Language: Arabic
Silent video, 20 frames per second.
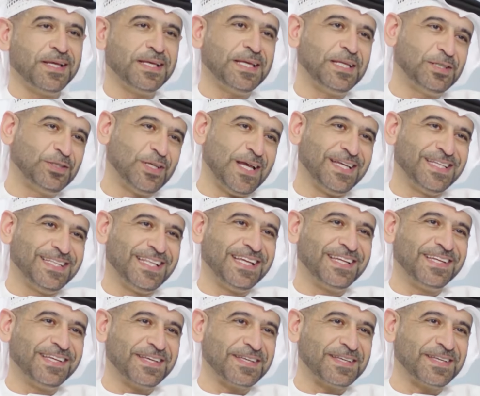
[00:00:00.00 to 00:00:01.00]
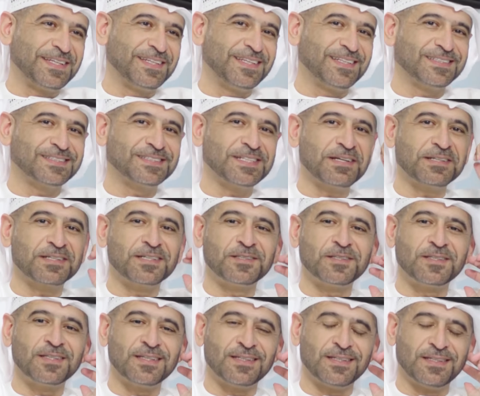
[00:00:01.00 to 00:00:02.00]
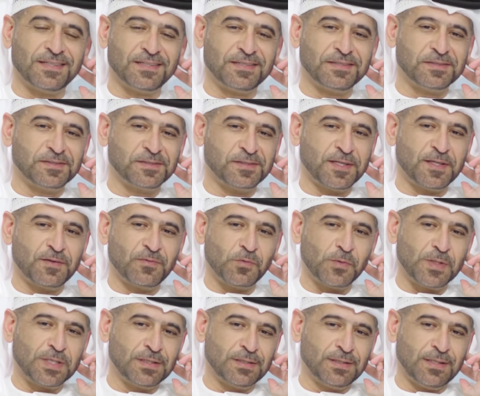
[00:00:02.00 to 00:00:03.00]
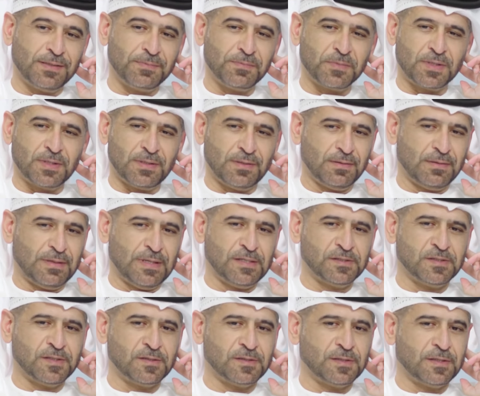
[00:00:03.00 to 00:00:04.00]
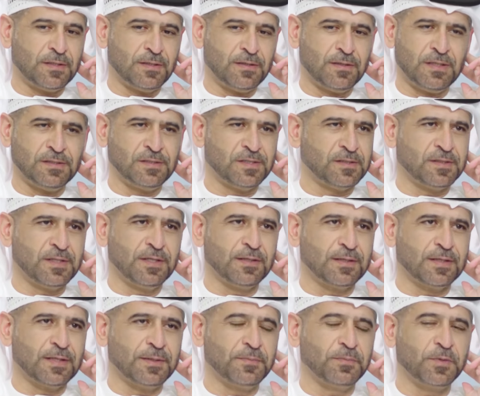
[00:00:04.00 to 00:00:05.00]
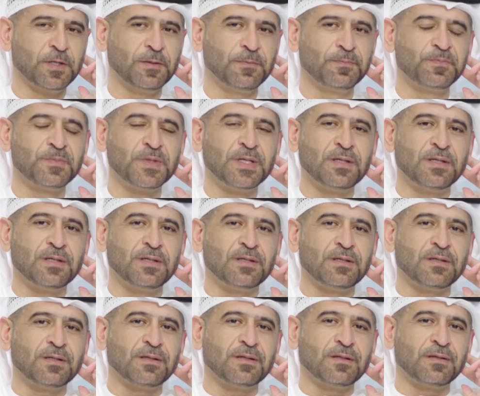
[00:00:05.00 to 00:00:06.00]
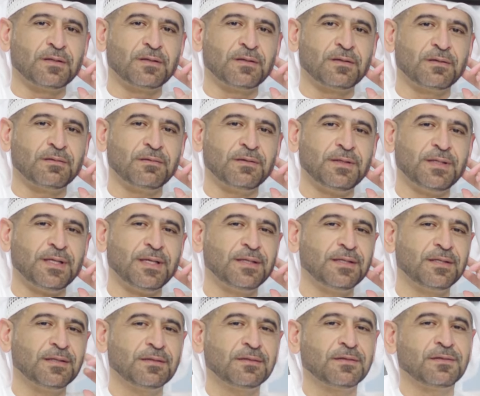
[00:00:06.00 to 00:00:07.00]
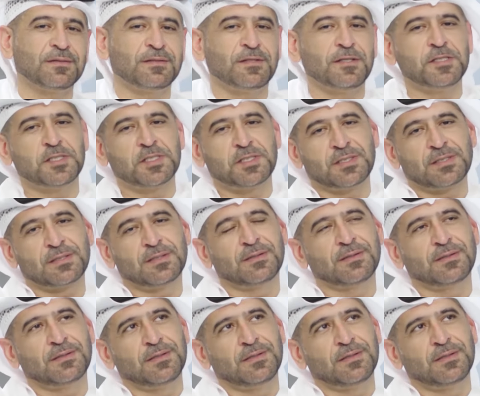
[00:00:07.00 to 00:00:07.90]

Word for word: هي انا شاهد عليها يعني صح كنت آه، صغير في وقتها يمكن 10 سنة 10 سنين كان عمري. آه، يعني تحس